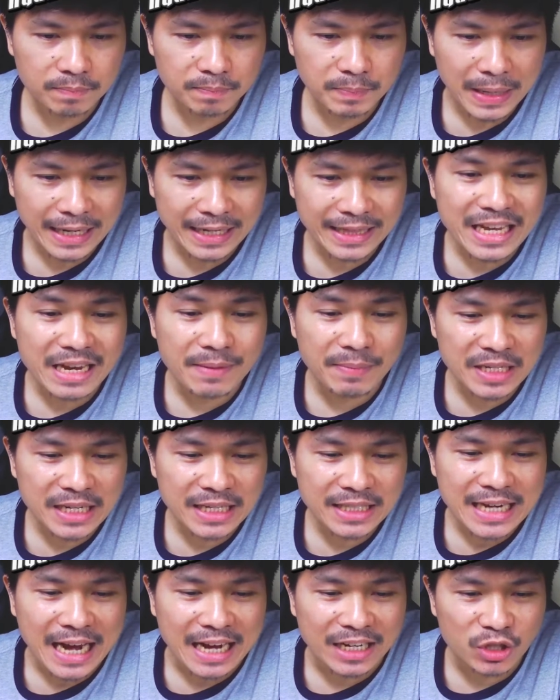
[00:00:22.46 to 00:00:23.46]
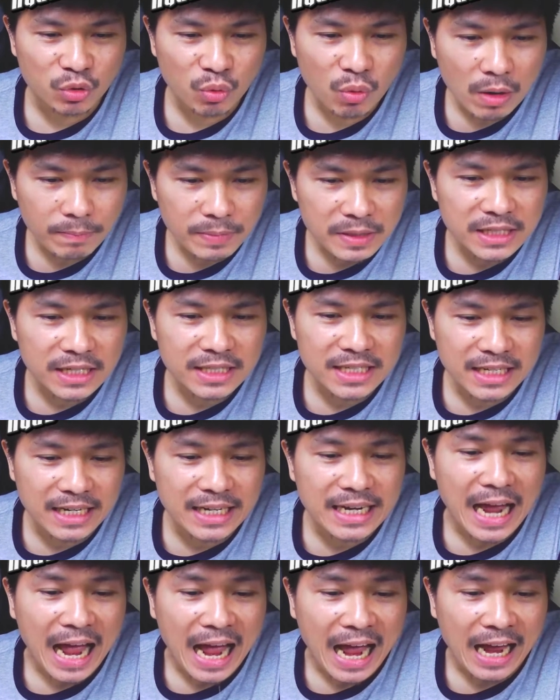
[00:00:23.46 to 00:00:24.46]
ปกติมันจะจัดช่วงพฤศจิ
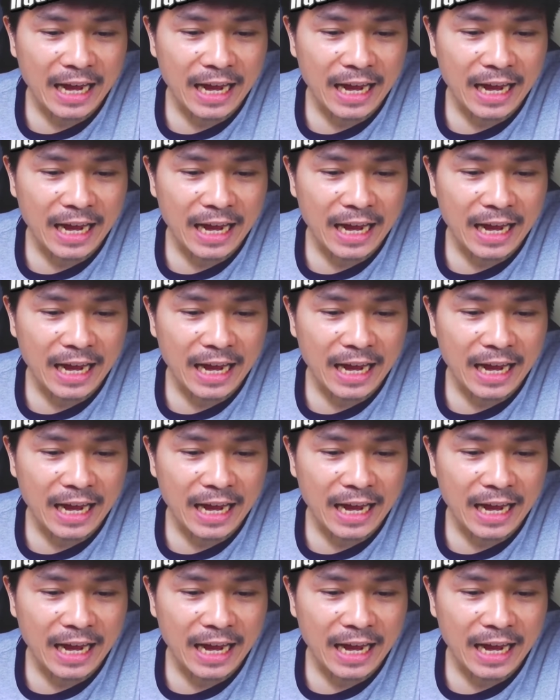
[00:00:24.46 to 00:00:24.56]
กา